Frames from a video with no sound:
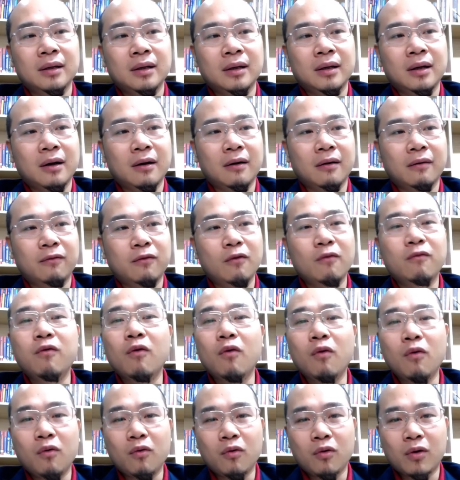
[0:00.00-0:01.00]
à, phục
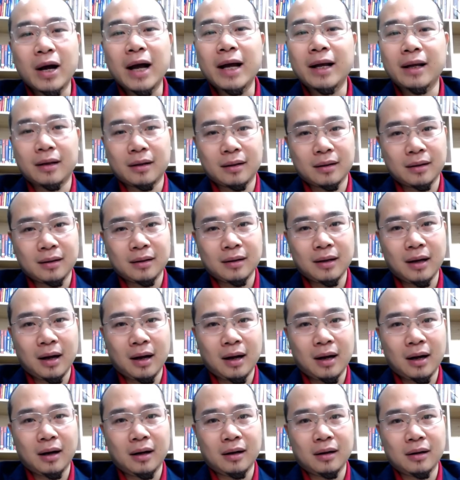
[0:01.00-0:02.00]
vụ khách
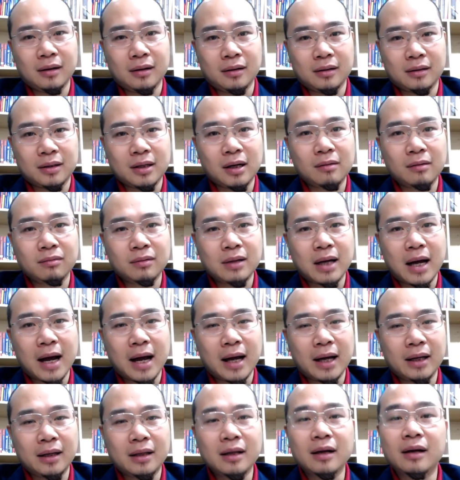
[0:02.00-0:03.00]
à, ở trong
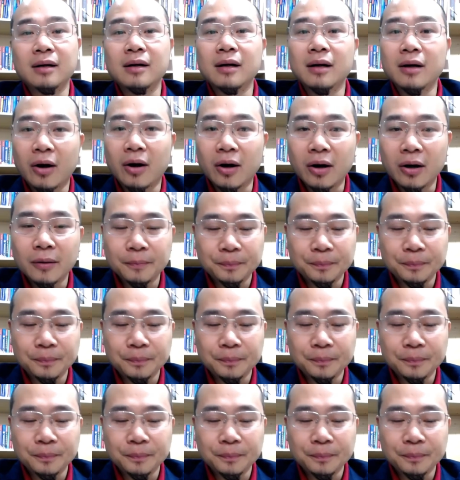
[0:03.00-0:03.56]
cái tiệc cưới đó.